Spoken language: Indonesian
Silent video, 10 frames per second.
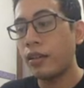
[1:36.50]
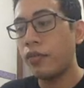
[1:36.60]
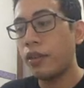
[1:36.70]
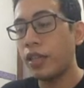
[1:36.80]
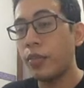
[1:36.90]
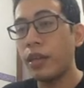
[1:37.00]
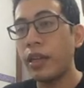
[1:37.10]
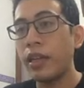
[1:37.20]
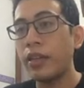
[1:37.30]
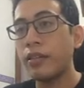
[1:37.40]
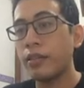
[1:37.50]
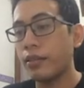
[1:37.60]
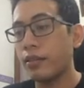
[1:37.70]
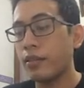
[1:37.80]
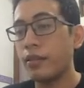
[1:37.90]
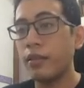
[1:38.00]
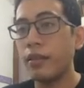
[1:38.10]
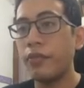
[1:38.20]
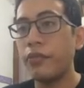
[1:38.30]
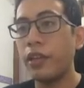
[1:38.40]
dulu variabel x
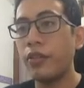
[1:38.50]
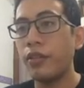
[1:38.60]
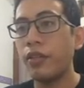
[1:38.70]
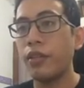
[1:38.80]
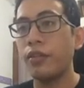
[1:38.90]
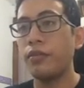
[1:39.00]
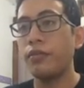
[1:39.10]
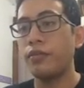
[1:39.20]
dengan value 0.